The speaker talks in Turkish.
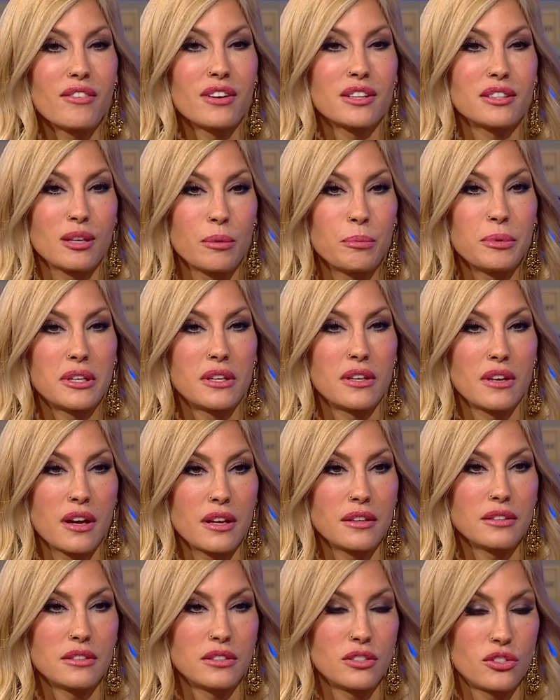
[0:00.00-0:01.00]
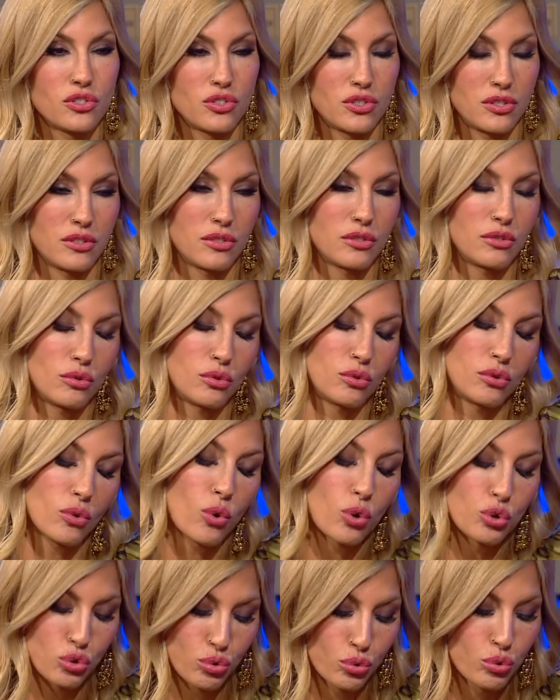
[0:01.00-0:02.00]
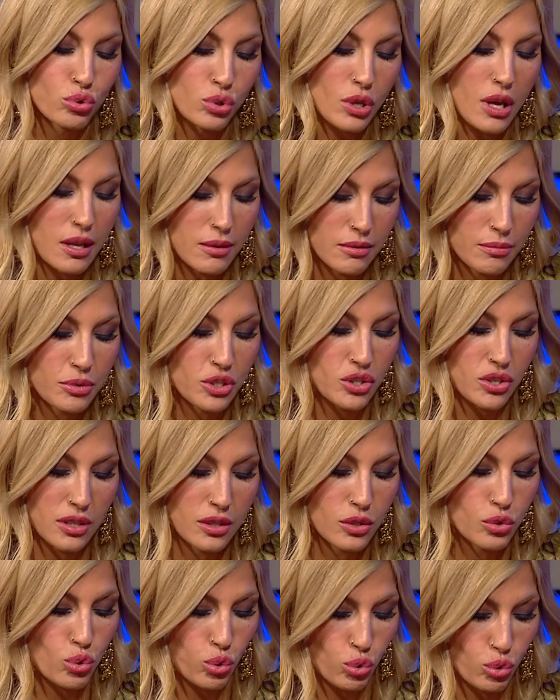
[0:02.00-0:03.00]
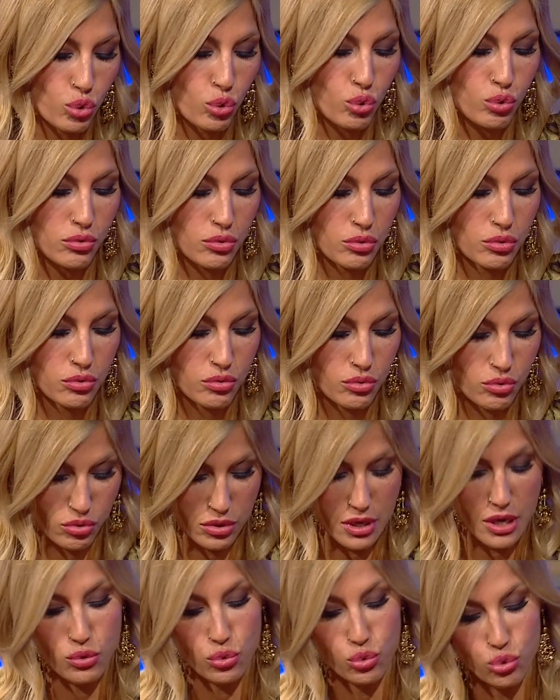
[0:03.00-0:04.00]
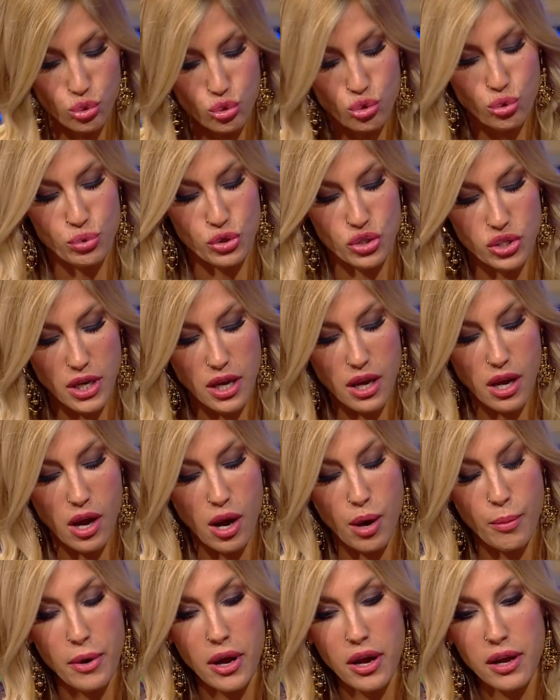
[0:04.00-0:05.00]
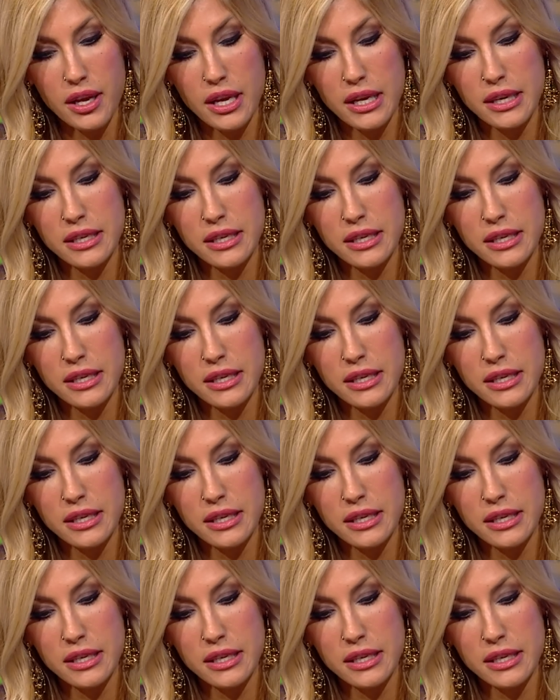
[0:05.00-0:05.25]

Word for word: evet tabii ki yani hiç hoş güzel bir şey değil. Çok çok e, yani üzücü bir şey ama Hı.